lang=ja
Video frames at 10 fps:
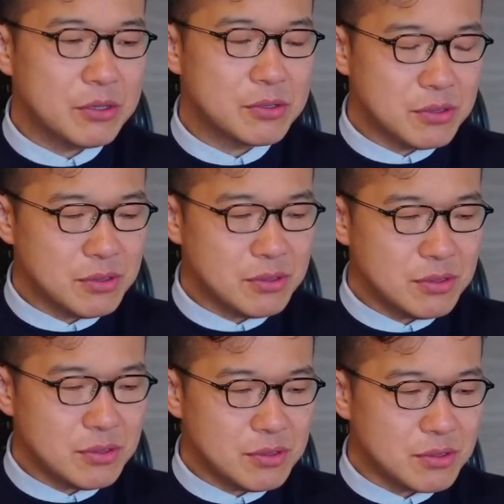
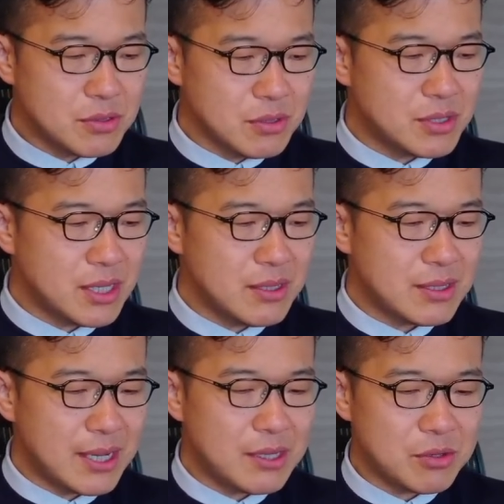ずっと全
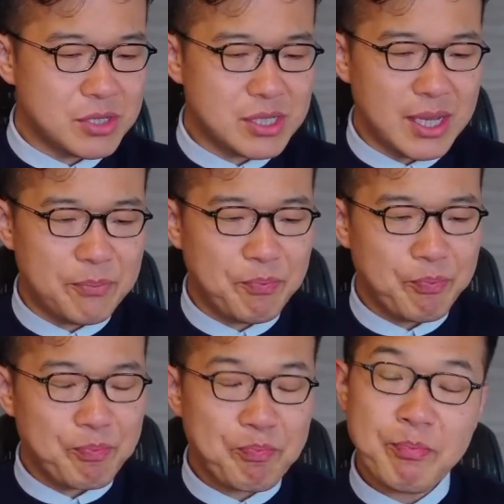体として
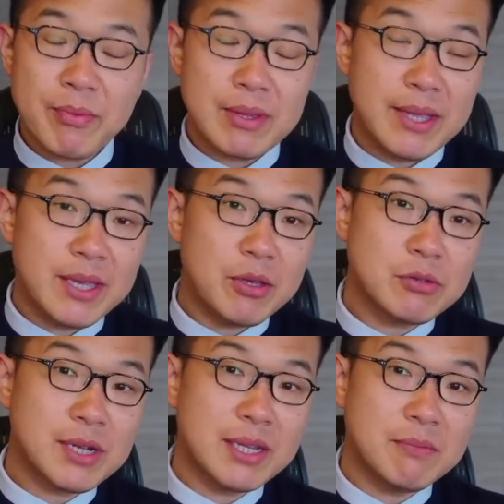提
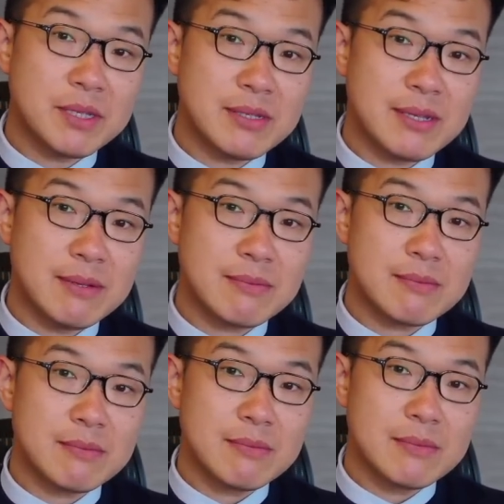供されてもですね、
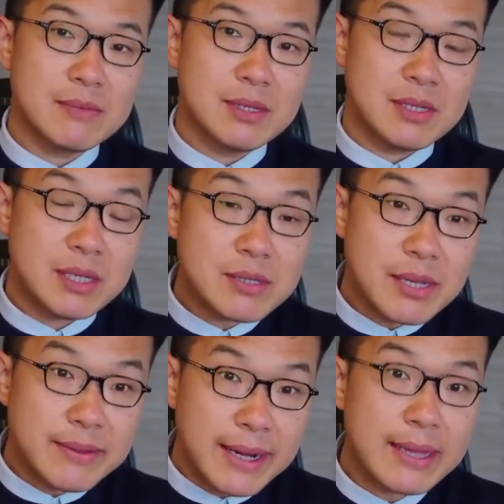幸
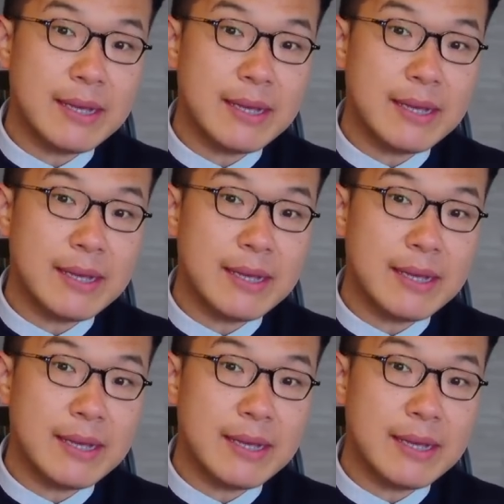せになれ